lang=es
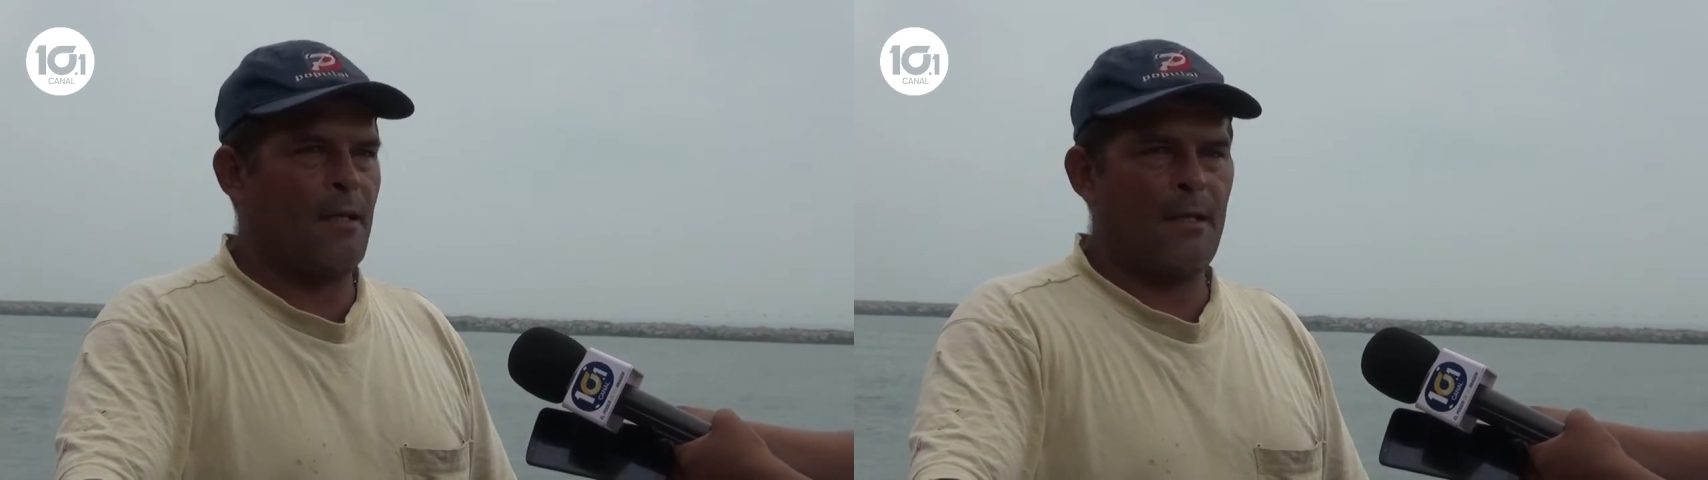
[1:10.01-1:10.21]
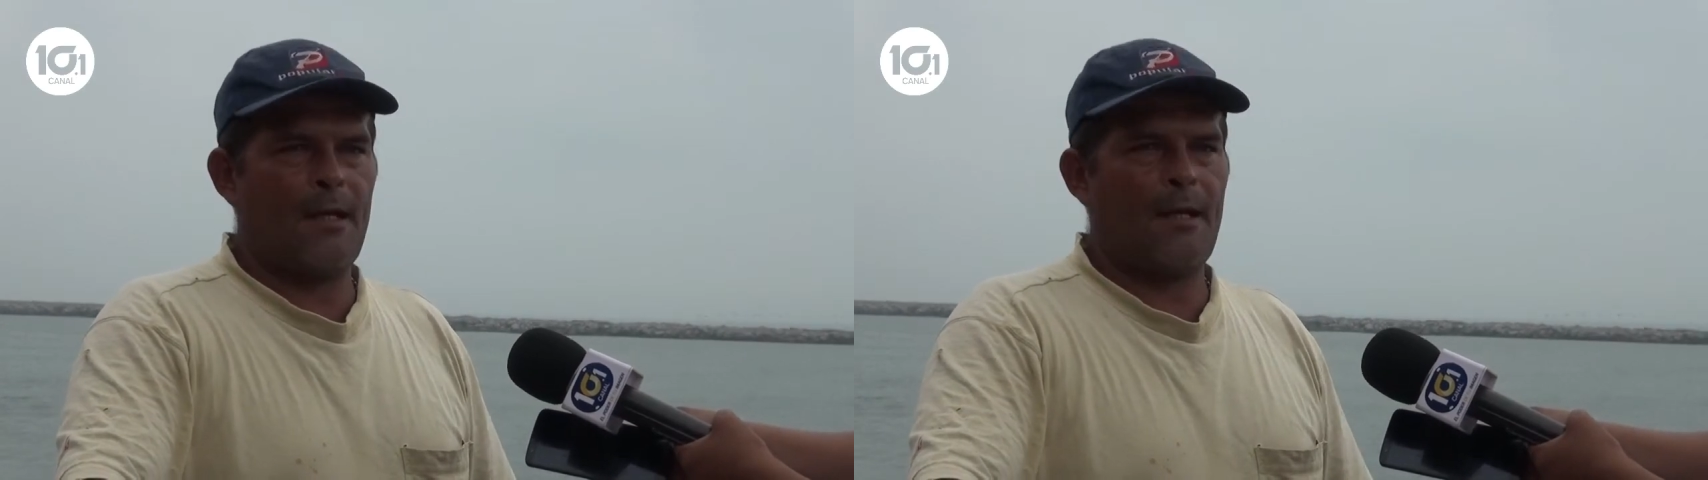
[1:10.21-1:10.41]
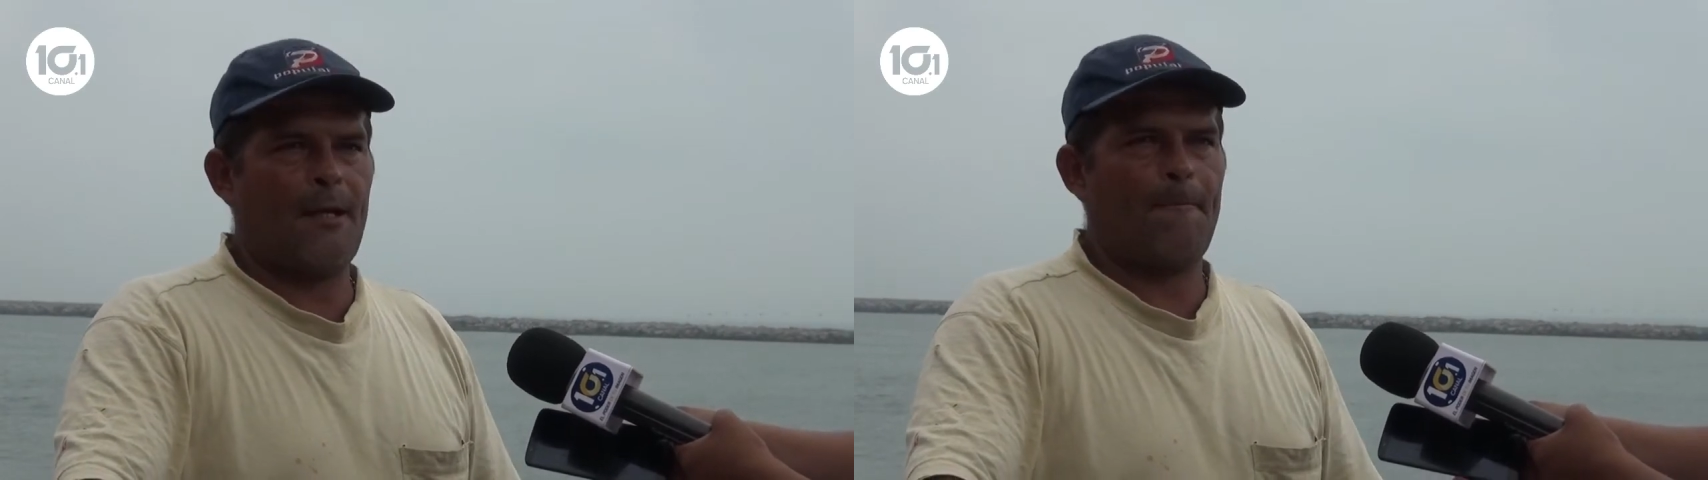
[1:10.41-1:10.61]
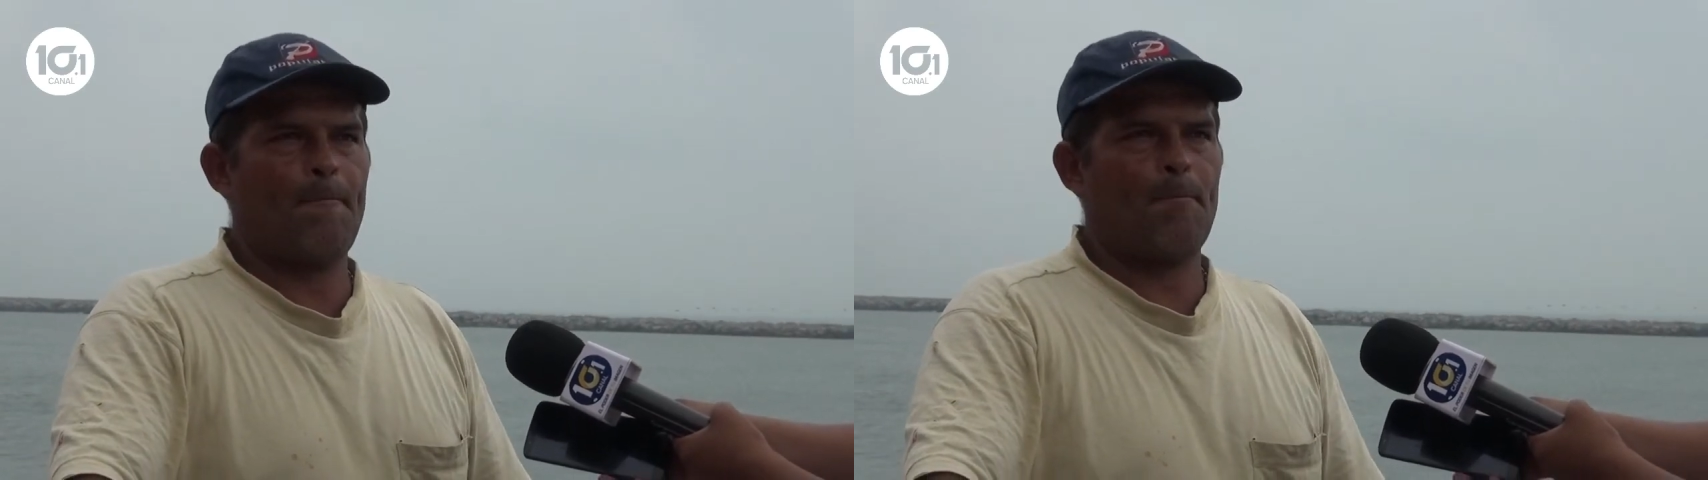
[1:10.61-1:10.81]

en la